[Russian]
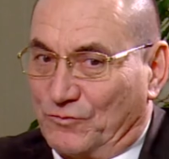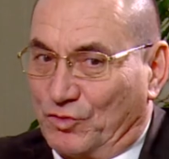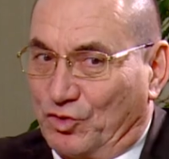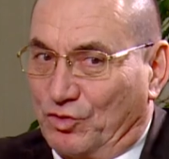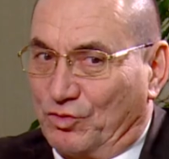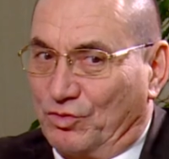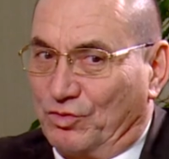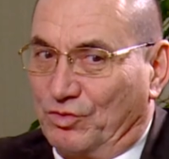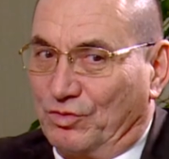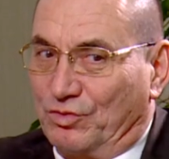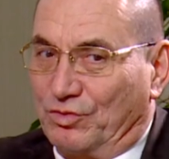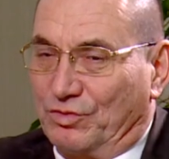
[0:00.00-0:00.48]

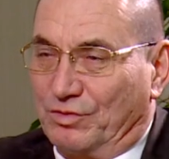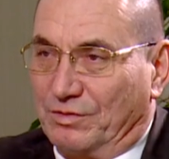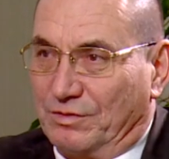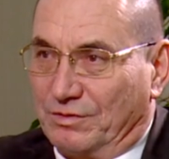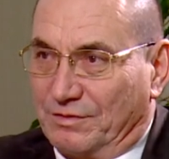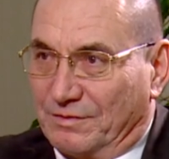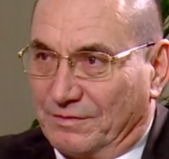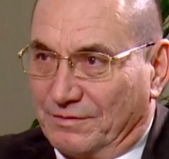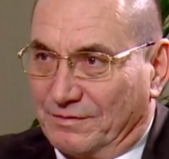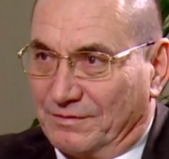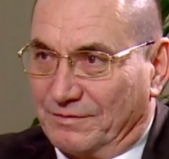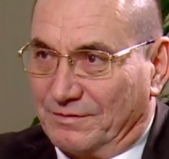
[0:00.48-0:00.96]
Ого.
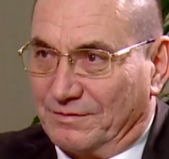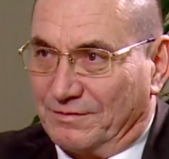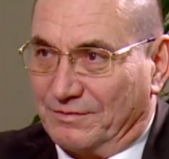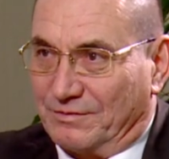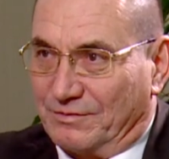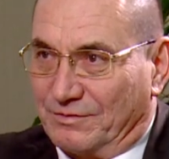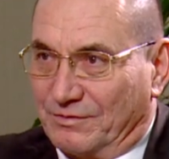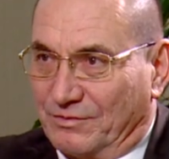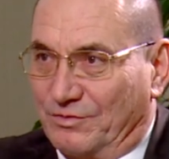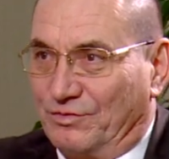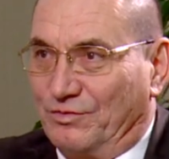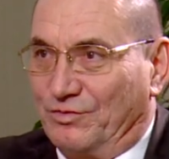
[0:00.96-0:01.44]
Угу.
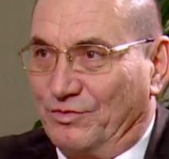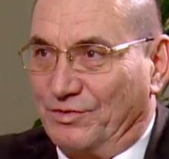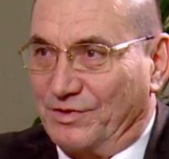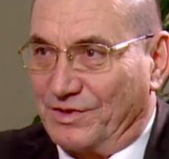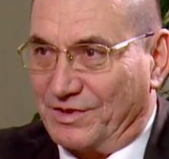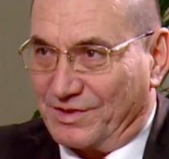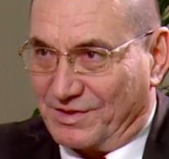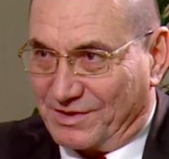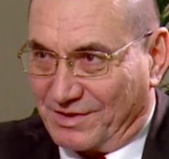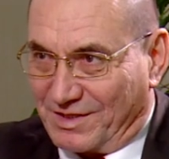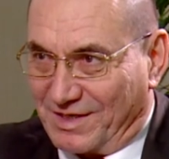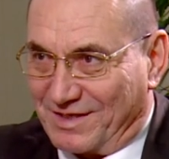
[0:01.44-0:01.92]
Ого,
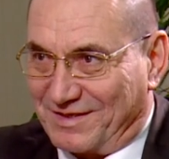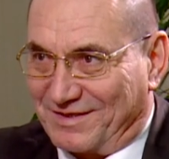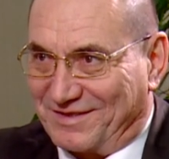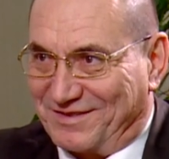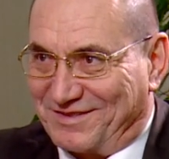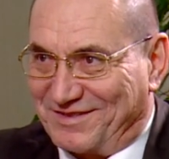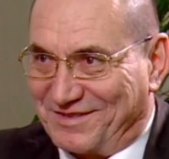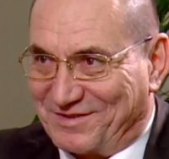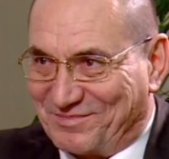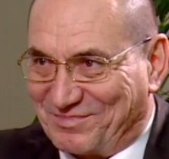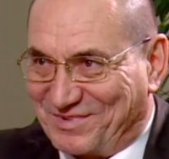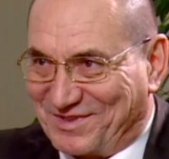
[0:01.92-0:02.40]
и
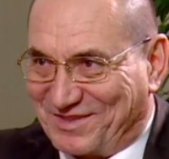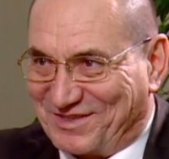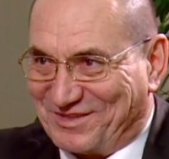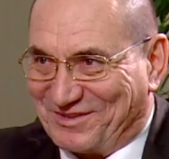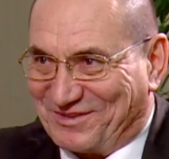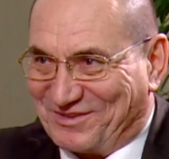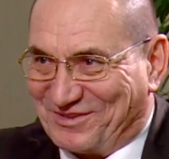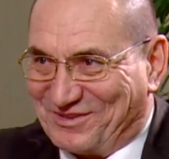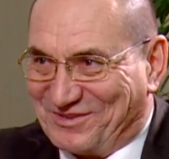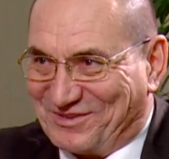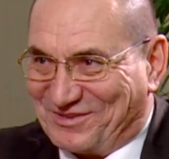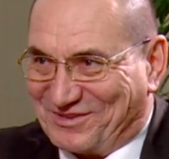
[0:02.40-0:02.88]
старт, и
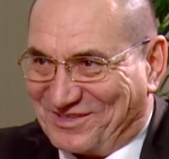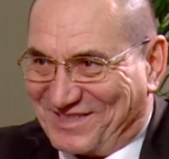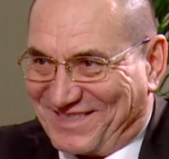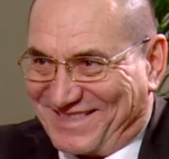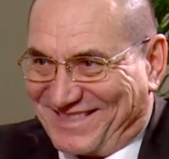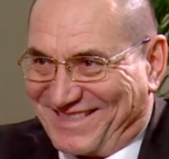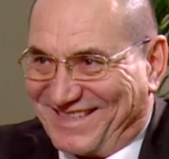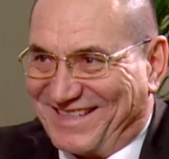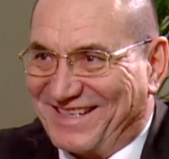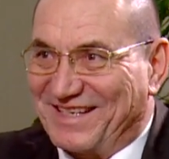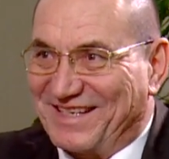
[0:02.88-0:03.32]
прогноз.